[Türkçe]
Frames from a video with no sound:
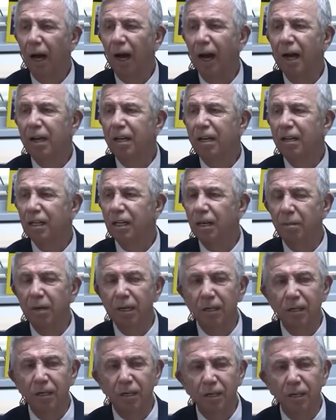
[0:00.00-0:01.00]
Aynı
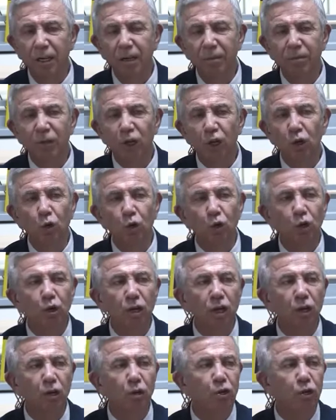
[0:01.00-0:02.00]
zamanda da
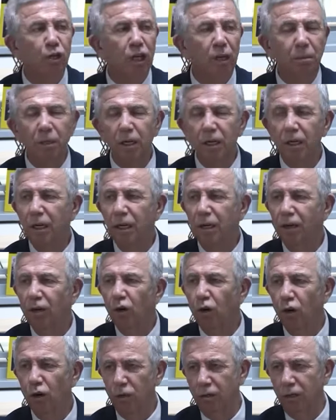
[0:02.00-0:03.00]
ülke gündemini
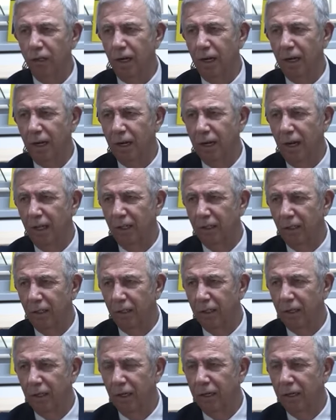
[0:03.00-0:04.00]
ortadan
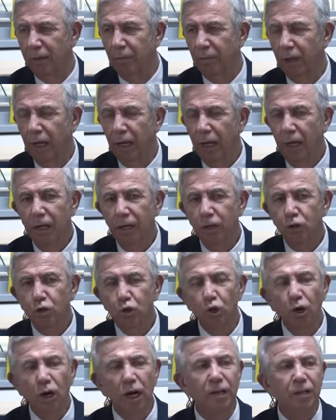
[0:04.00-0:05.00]
kaldırdılar.
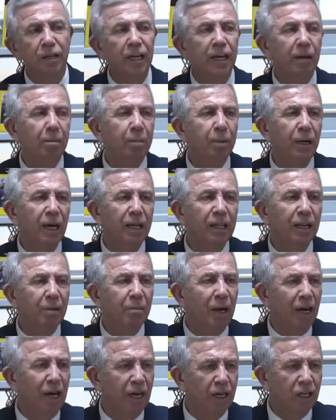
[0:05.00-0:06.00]
Şu anda yapılan da
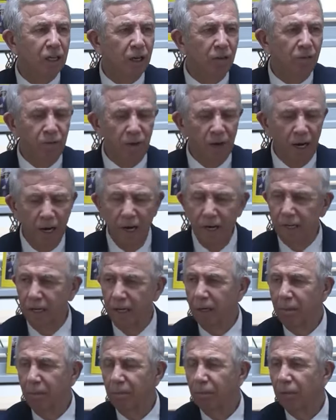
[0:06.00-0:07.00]
maalesef
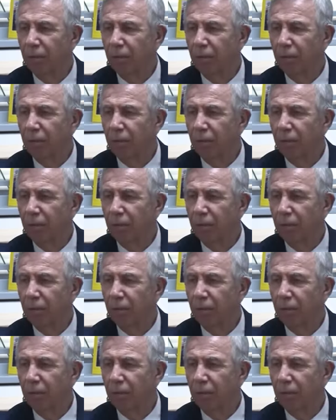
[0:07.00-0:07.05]
aynı.